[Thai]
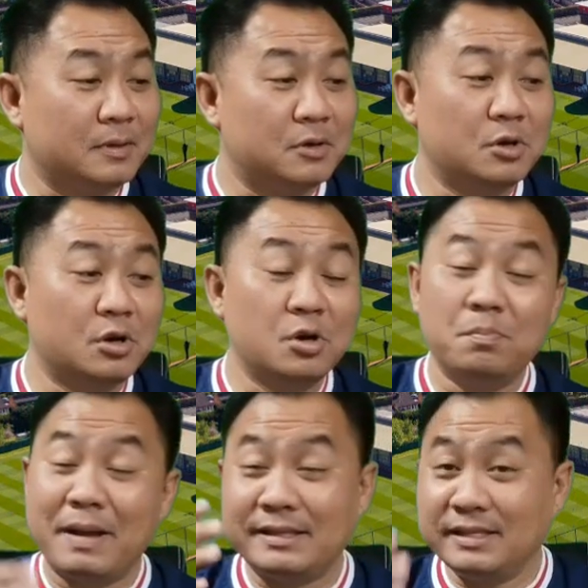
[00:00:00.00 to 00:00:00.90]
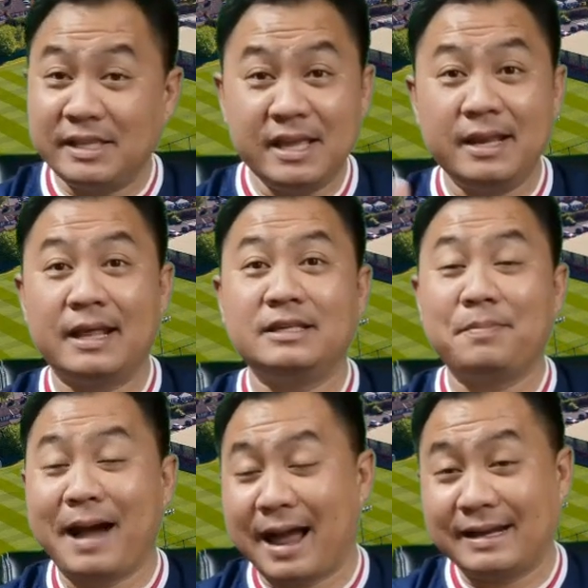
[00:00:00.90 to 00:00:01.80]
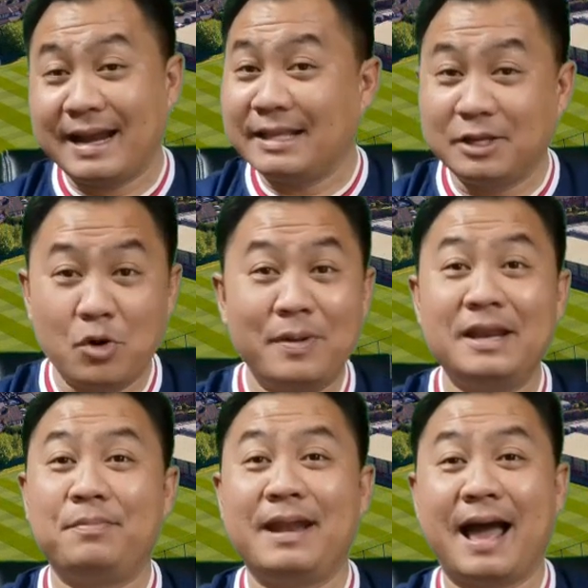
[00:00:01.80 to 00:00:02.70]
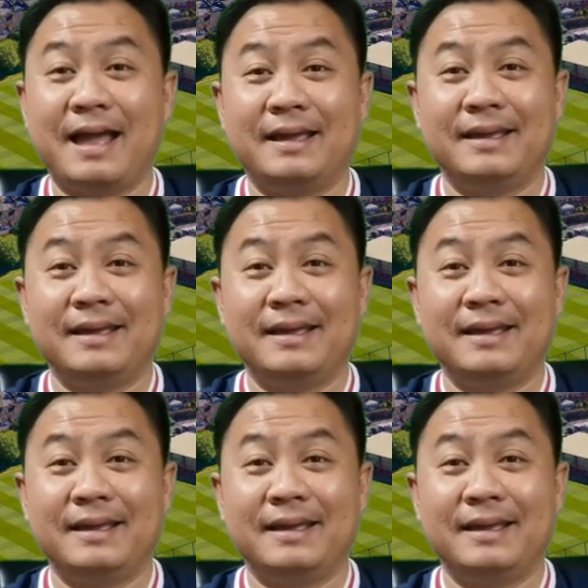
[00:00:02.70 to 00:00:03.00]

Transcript: คือแมนซิตี้เนี่ยจะผ่านแอตเลติโกมาดริดไปได้